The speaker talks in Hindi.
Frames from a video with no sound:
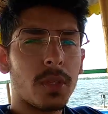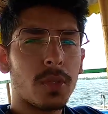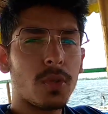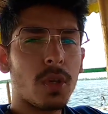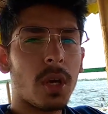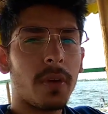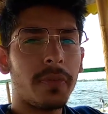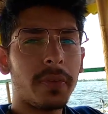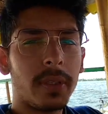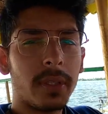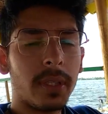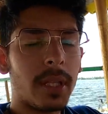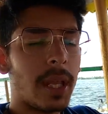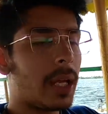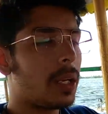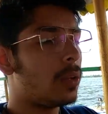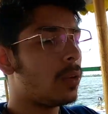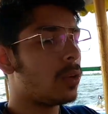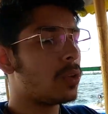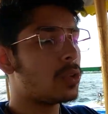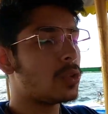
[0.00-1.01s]
So
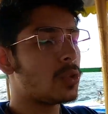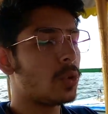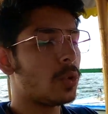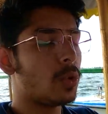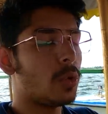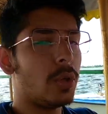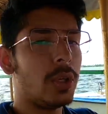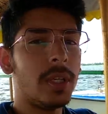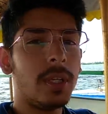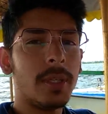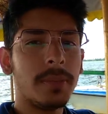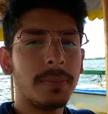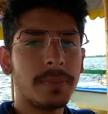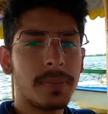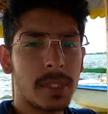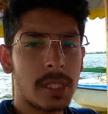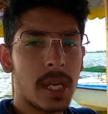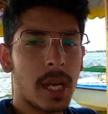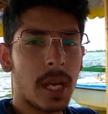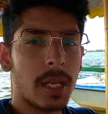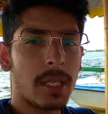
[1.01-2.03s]
आर नॉट सो गुड
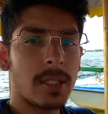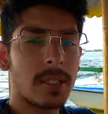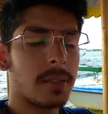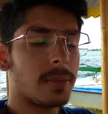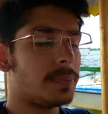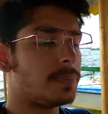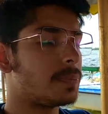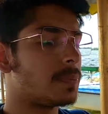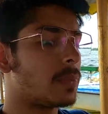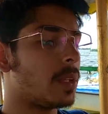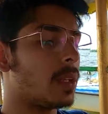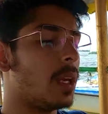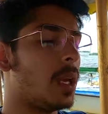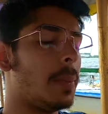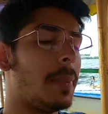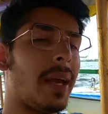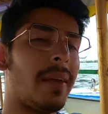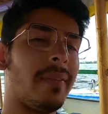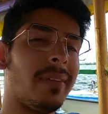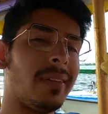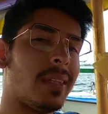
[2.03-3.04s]
good आई
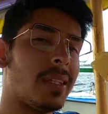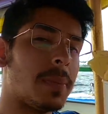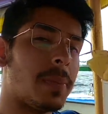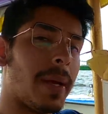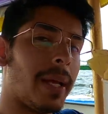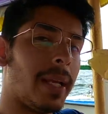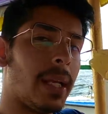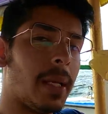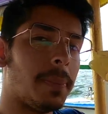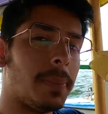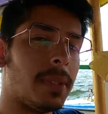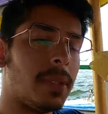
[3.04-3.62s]
एम हैविंग दिस पाइन